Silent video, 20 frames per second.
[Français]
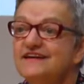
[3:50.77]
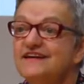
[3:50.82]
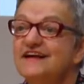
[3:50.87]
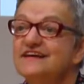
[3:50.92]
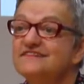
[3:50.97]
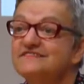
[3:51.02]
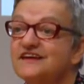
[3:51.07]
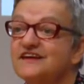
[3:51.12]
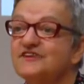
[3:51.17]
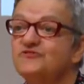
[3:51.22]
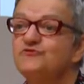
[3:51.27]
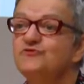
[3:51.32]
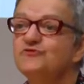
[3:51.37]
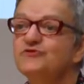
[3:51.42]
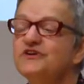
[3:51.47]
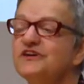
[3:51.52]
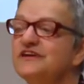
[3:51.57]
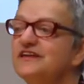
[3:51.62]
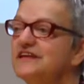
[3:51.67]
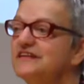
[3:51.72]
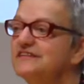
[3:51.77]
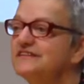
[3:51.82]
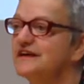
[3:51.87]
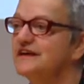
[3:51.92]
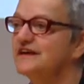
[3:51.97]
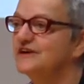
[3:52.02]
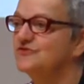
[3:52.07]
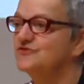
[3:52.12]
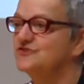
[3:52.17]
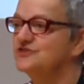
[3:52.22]
la ceinture qu'il est
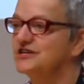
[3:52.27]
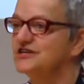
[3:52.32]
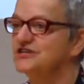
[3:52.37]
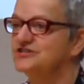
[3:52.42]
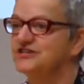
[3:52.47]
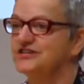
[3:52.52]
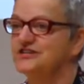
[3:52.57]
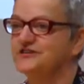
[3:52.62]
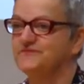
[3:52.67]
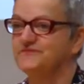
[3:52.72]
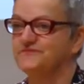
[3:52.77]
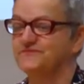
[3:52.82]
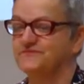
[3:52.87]
allé rechercher.